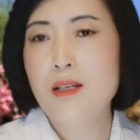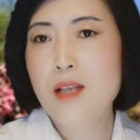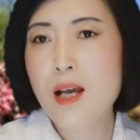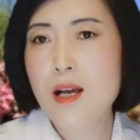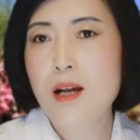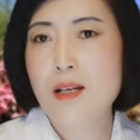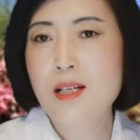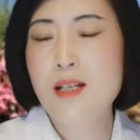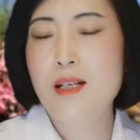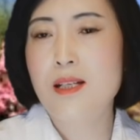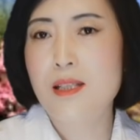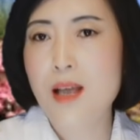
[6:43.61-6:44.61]
这个
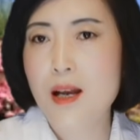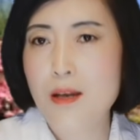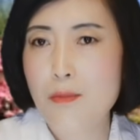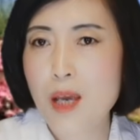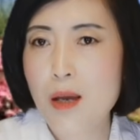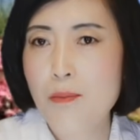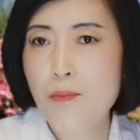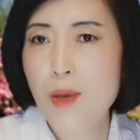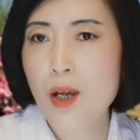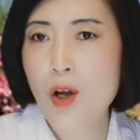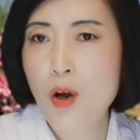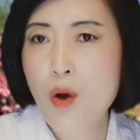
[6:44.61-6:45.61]
事件里面
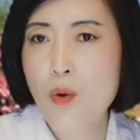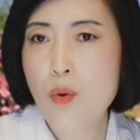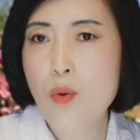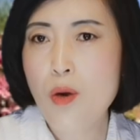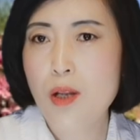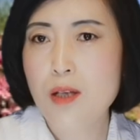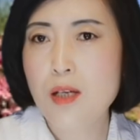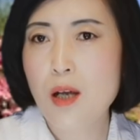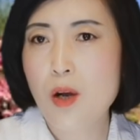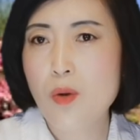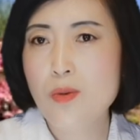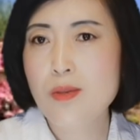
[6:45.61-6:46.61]
被扣货的这
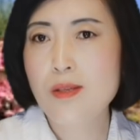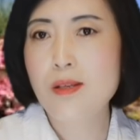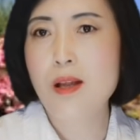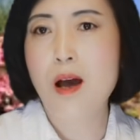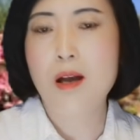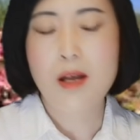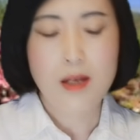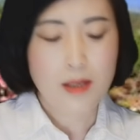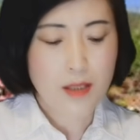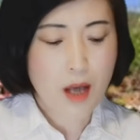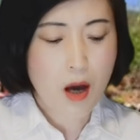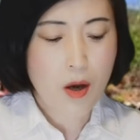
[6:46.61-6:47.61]
个公司呢，
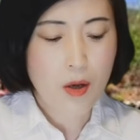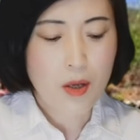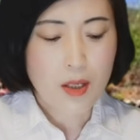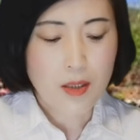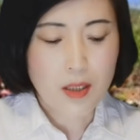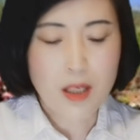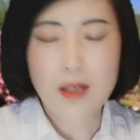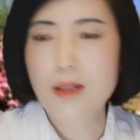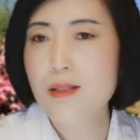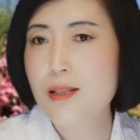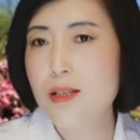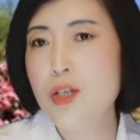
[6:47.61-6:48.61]
叫
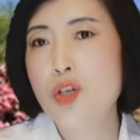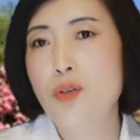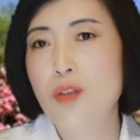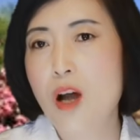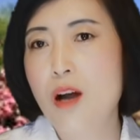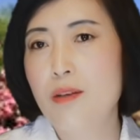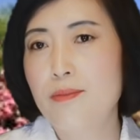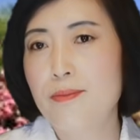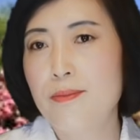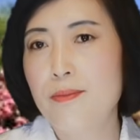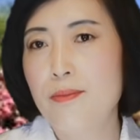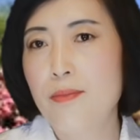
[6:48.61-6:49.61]
顶级手套。
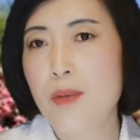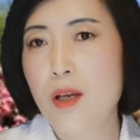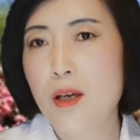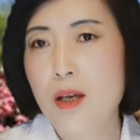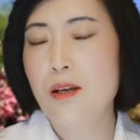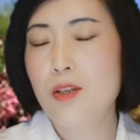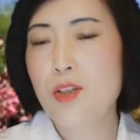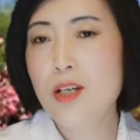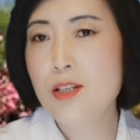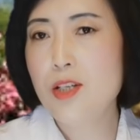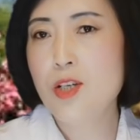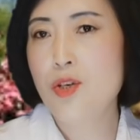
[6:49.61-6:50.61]

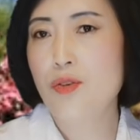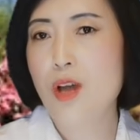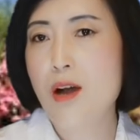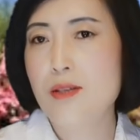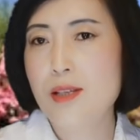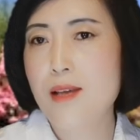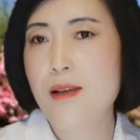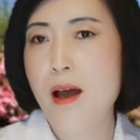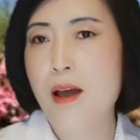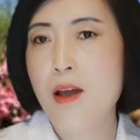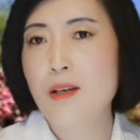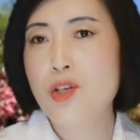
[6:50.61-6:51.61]
顶级手套现
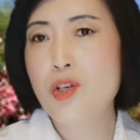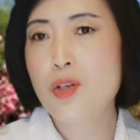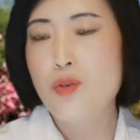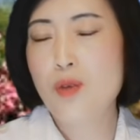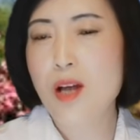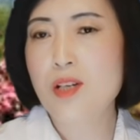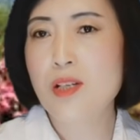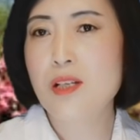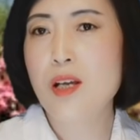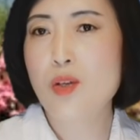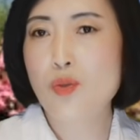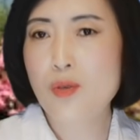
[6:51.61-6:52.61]
在是全世
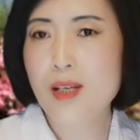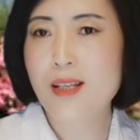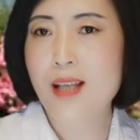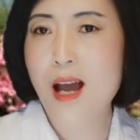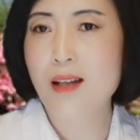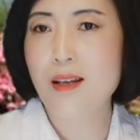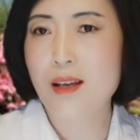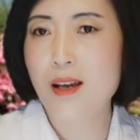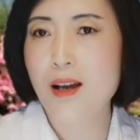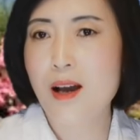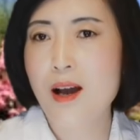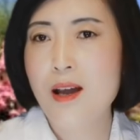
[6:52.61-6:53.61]
界最大的一
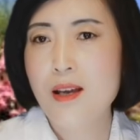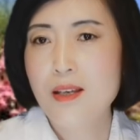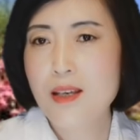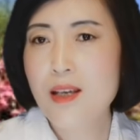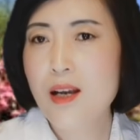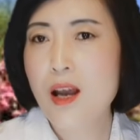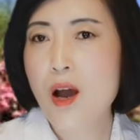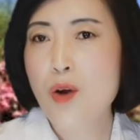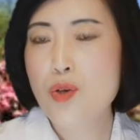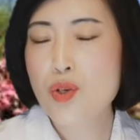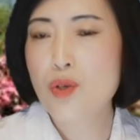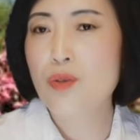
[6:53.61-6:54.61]
个医
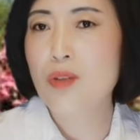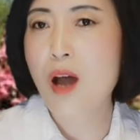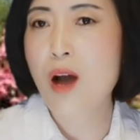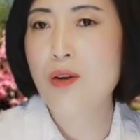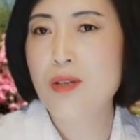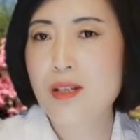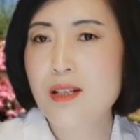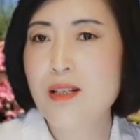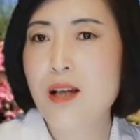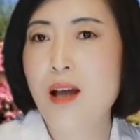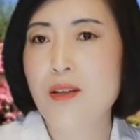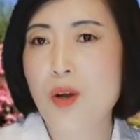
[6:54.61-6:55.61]
疗手套生
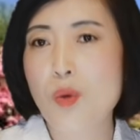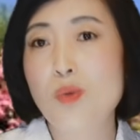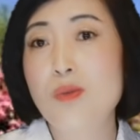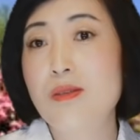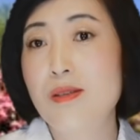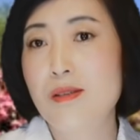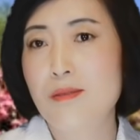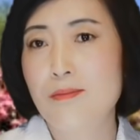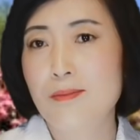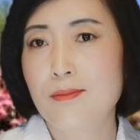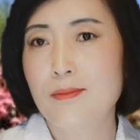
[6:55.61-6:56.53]
产的公司。